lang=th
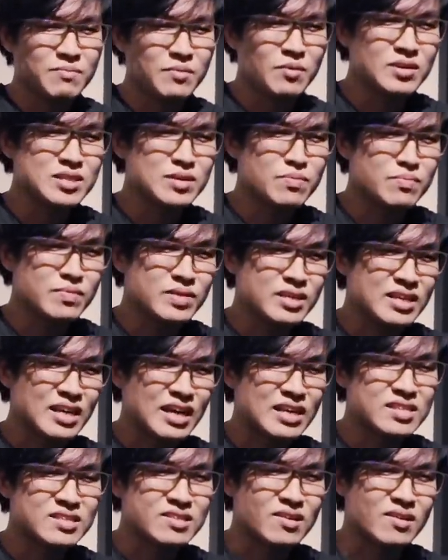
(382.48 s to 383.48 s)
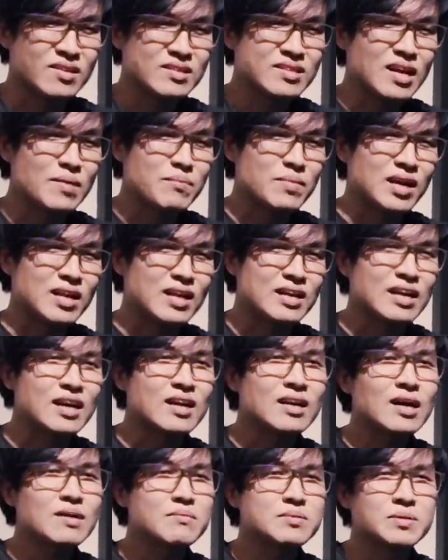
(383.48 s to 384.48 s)
ไม่ว่าจะมีการสอนตามหาอะไรค
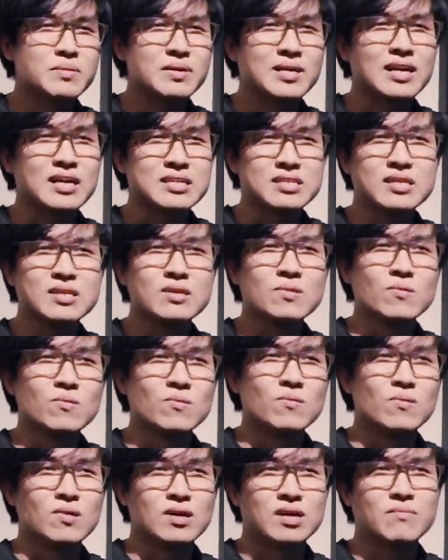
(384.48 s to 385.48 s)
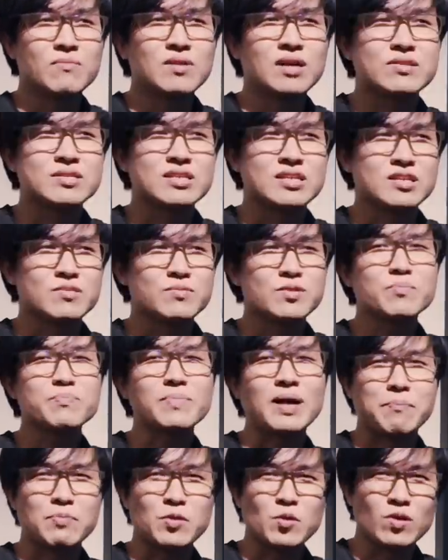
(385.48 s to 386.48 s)
รั้งแรกมันจะเป็นครั้งที่งงๆครับเราจะต้อง
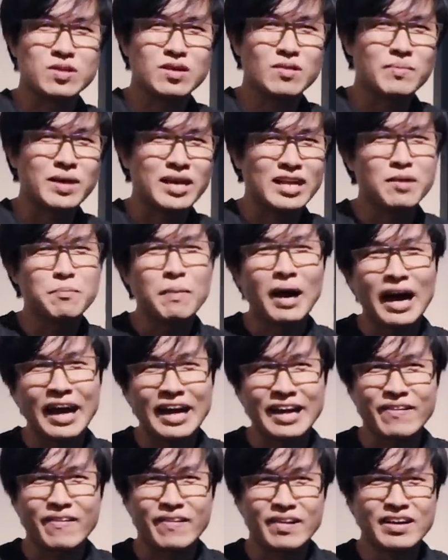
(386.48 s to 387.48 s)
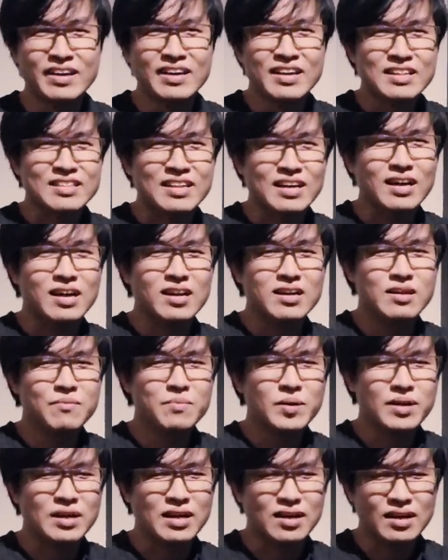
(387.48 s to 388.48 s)
ปรับตัวต้องมาอธิบายก่อนแต่ครั้งนี้
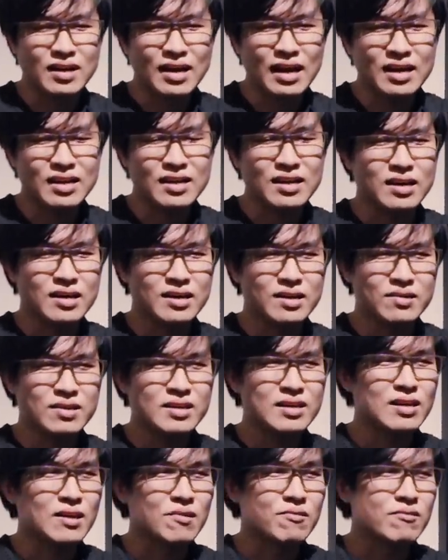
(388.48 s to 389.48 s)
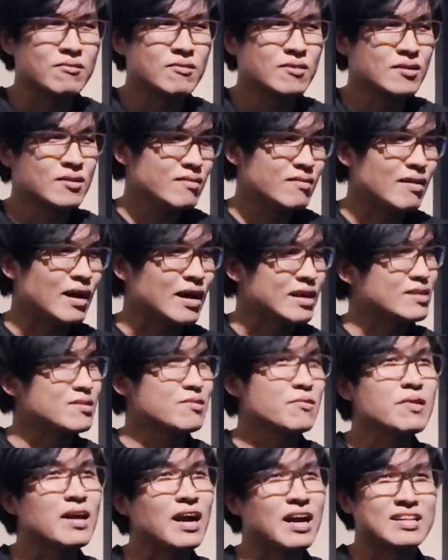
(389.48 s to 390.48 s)
เป็นครั้งแรกและครั้งเดียวที่เราอัด
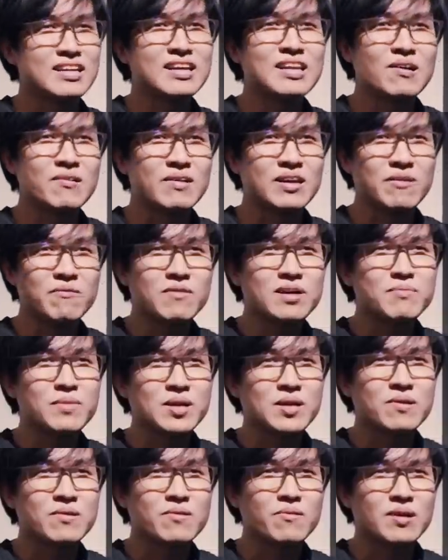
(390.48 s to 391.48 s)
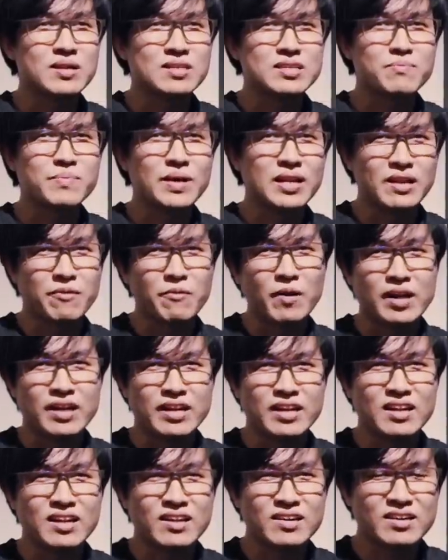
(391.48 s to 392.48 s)
ทุกอย่างที่เราคิดว่ามันควรจะเป็นในวัน
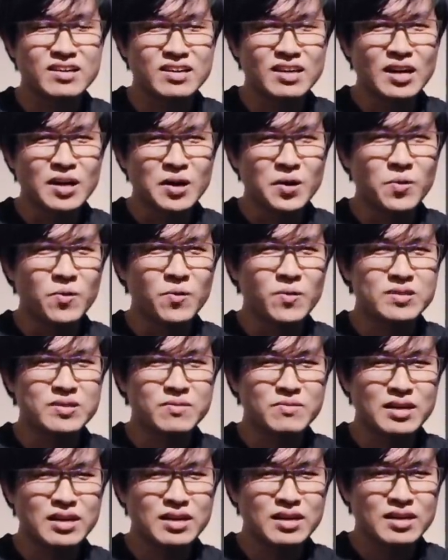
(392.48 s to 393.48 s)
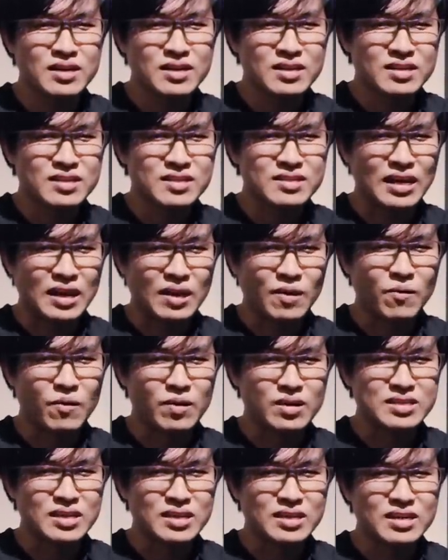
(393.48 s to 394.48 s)
นี้แล้วก็ดูซิว่าแต่ละค
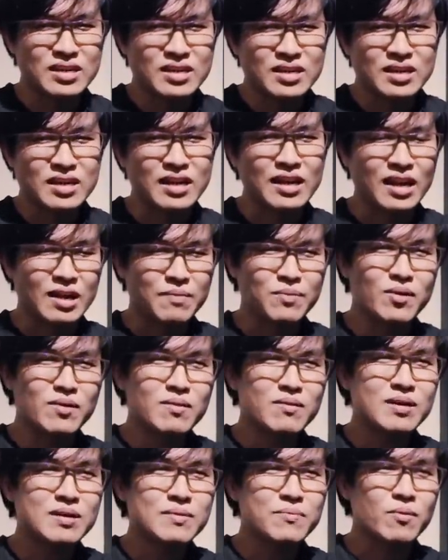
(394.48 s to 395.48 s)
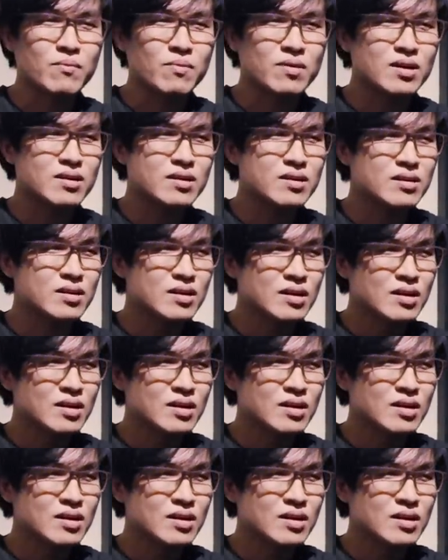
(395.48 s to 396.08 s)
นจะขนาดเพราะว่าผมก็